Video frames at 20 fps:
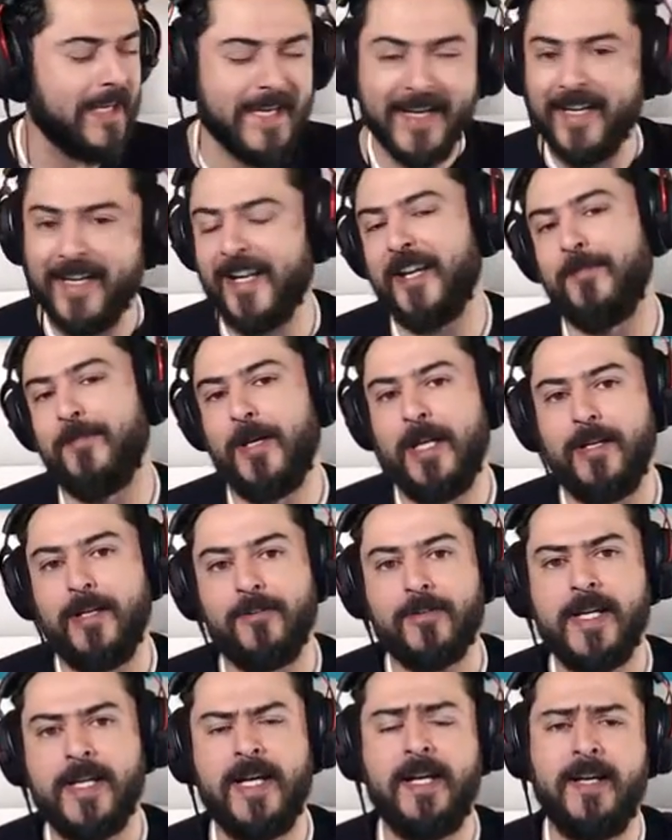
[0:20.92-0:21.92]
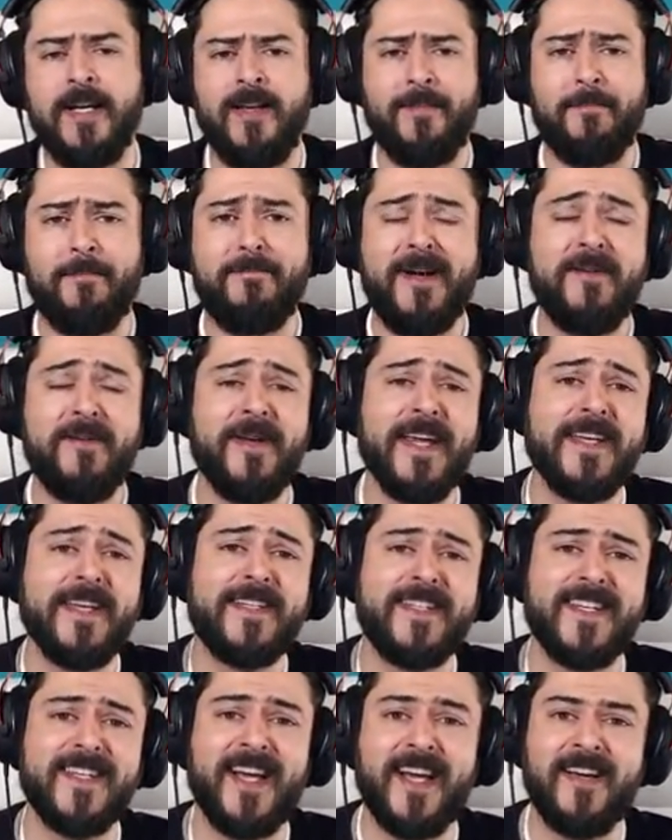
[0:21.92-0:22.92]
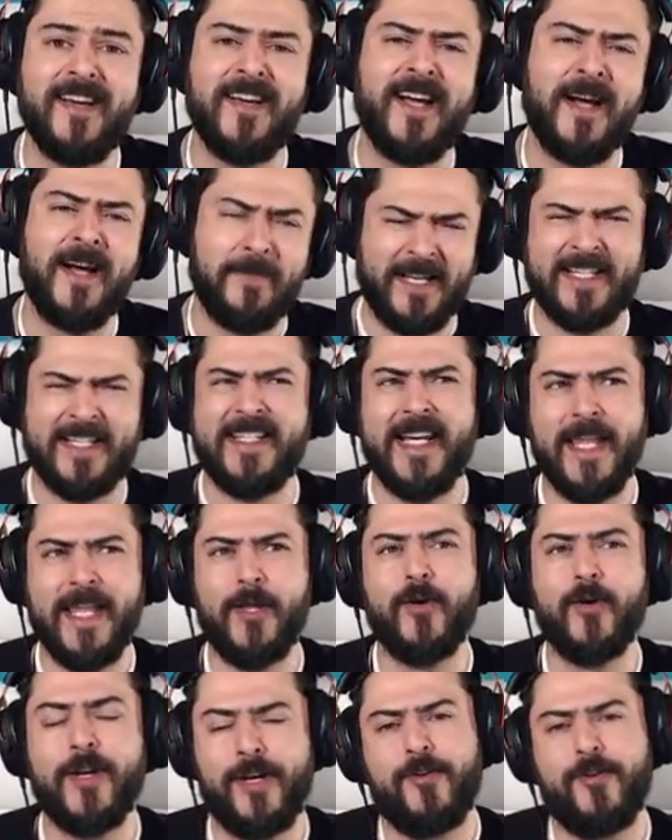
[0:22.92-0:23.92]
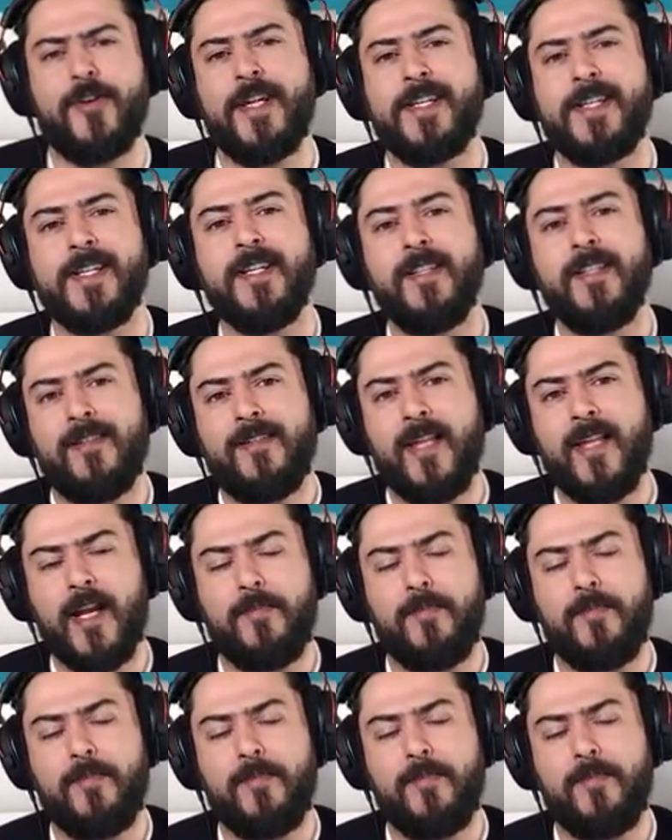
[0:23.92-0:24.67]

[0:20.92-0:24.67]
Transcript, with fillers: Increíble, o sea, me habéis abrasado, creo que es el